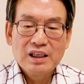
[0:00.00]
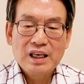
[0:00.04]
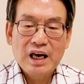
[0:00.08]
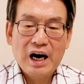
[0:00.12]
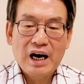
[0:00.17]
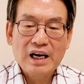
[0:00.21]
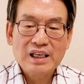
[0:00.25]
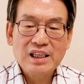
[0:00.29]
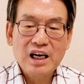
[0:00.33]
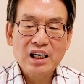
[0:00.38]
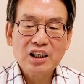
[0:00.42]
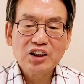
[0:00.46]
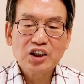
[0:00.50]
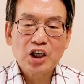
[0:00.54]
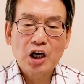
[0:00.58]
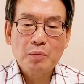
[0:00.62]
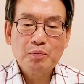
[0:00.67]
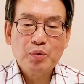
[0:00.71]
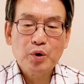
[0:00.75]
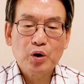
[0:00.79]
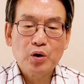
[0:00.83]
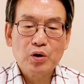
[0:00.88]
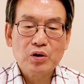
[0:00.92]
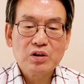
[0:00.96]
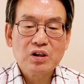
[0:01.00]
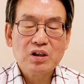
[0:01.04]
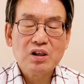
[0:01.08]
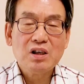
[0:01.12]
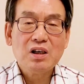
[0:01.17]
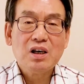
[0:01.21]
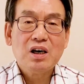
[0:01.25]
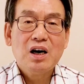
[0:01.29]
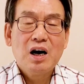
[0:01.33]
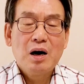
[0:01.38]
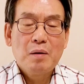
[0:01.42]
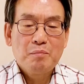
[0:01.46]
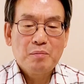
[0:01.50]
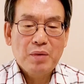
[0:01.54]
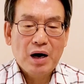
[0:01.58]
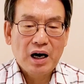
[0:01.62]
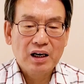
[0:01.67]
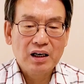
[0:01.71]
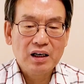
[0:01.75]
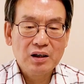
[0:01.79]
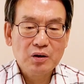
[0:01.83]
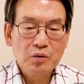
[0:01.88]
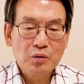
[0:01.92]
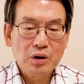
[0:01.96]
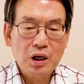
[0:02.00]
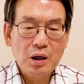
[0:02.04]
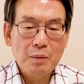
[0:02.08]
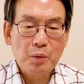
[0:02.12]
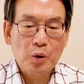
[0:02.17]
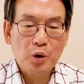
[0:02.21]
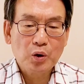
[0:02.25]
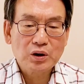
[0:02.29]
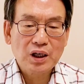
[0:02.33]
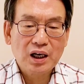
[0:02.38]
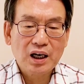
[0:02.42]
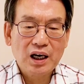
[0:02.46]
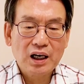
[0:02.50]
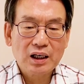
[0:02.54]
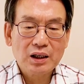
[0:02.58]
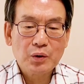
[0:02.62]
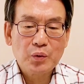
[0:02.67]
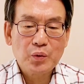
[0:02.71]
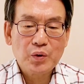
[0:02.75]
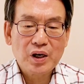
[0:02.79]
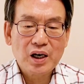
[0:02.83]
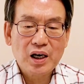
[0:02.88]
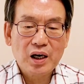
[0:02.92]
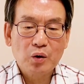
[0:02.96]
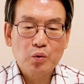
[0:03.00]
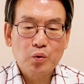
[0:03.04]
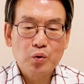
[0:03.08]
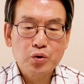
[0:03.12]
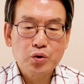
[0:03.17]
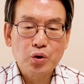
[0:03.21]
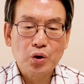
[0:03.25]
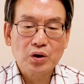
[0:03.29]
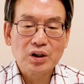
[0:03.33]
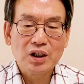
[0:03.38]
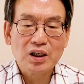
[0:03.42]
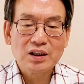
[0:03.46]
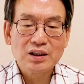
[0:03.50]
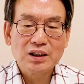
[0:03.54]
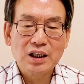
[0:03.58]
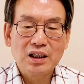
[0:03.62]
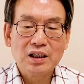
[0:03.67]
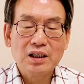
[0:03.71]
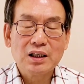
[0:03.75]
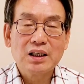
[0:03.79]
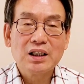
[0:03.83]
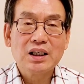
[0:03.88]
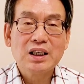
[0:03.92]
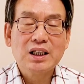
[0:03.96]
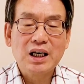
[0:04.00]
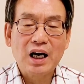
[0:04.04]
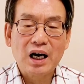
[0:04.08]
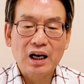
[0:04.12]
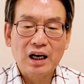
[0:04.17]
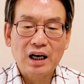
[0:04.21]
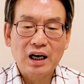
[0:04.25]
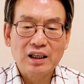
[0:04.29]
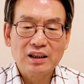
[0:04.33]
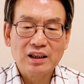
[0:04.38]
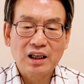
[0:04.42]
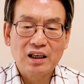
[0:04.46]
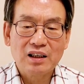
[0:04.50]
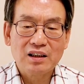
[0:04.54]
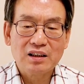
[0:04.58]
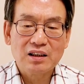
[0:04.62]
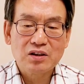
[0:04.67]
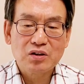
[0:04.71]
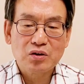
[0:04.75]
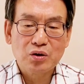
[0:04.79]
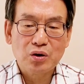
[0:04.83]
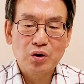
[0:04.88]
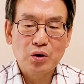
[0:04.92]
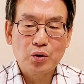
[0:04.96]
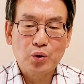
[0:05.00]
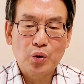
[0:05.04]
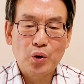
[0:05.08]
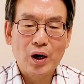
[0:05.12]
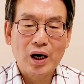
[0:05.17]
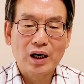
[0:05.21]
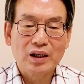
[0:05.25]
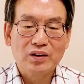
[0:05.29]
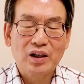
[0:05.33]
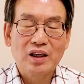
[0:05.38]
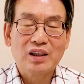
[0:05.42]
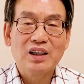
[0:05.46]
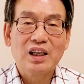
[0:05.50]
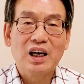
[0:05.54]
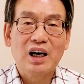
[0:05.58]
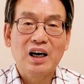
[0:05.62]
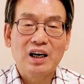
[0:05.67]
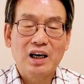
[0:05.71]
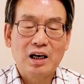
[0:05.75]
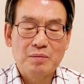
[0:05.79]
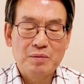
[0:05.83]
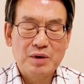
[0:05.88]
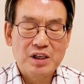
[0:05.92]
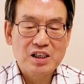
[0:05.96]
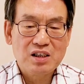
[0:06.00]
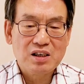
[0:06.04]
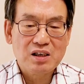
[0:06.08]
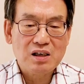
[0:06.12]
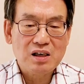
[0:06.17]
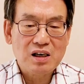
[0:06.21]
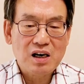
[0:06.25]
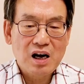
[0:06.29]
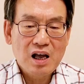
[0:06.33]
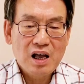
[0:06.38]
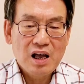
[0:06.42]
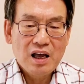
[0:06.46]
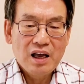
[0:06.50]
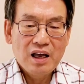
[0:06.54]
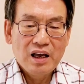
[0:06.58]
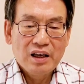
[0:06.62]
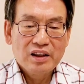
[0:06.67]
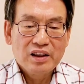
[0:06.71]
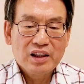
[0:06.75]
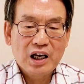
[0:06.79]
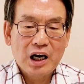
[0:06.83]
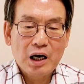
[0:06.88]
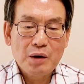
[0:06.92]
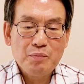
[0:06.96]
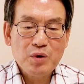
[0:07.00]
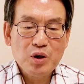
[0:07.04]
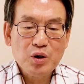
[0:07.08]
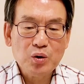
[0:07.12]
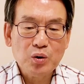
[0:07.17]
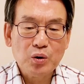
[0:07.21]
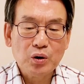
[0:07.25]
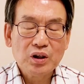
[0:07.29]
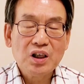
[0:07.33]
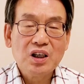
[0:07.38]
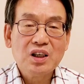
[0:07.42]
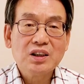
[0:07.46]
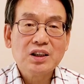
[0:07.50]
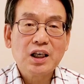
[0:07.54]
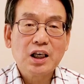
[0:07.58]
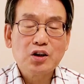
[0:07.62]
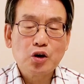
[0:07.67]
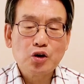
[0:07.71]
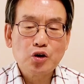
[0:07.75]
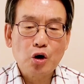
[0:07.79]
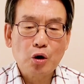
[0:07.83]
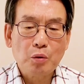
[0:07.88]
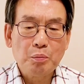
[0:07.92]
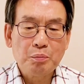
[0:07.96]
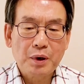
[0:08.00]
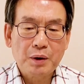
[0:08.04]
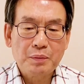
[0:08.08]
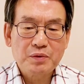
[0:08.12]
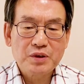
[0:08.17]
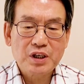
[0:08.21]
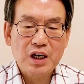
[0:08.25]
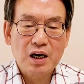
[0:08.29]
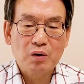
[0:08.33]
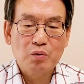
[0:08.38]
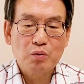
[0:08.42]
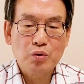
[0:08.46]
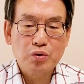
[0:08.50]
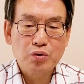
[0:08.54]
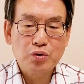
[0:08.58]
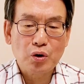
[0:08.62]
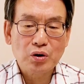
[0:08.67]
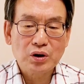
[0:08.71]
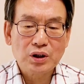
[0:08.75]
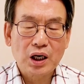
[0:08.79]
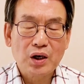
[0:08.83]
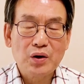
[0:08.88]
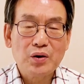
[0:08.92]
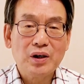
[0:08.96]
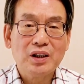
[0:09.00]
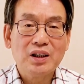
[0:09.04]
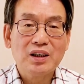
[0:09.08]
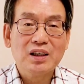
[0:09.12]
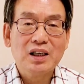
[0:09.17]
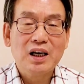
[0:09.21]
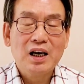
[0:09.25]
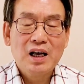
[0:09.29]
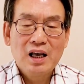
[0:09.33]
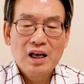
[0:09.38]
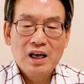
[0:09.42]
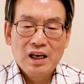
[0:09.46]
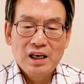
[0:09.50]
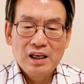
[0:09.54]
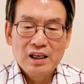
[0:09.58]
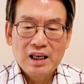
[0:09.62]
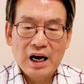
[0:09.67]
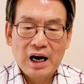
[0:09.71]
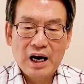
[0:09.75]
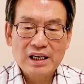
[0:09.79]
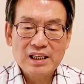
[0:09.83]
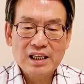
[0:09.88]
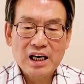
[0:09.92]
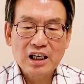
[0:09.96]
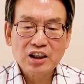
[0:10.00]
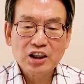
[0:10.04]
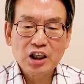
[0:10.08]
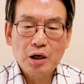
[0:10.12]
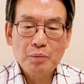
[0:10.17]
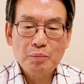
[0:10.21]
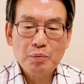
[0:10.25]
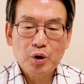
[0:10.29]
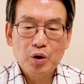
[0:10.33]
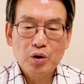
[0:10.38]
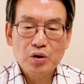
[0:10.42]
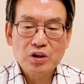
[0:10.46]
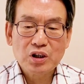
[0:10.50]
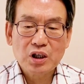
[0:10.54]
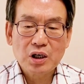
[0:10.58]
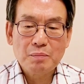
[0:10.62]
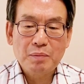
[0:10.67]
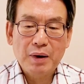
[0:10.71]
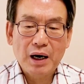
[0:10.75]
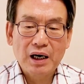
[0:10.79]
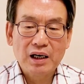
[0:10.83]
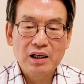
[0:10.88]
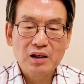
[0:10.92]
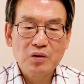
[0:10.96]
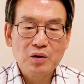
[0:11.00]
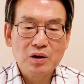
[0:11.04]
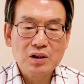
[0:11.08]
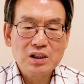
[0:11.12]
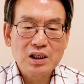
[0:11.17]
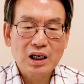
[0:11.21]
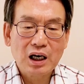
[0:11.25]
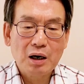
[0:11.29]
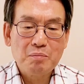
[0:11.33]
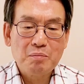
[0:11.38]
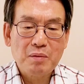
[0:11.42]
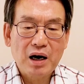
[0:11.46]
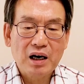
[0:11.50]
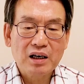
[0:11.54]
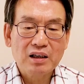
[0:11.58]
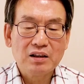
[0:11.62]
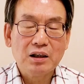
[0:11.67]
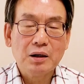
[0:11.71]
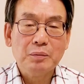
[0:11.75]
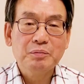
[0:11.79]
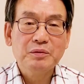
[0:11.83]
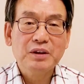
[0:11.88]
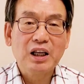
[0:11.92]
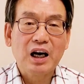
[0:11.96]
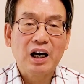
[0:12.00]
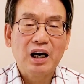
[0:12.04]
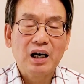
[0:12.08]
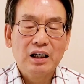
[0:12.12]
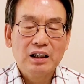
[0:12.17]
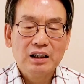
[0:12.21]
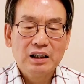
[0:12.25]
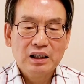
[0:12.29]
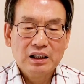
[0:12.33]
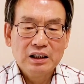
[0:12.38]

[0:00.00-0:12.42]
야당 대표로서 방어권을 보장하기 위해 구속영장을 기각한다는 것으로 요약된다라면서 대한민국 형사소송법상 구속사유에는 야당 대표로서의 방어권이라는 말은 없다.